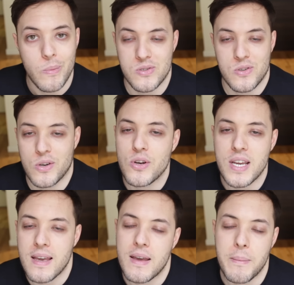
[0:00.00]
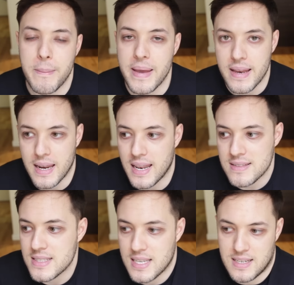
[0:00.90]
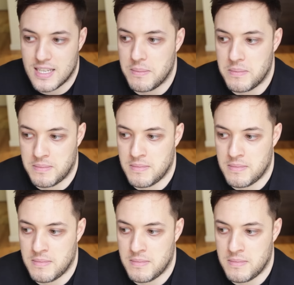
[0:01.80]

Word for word: pues no creo que me rente ni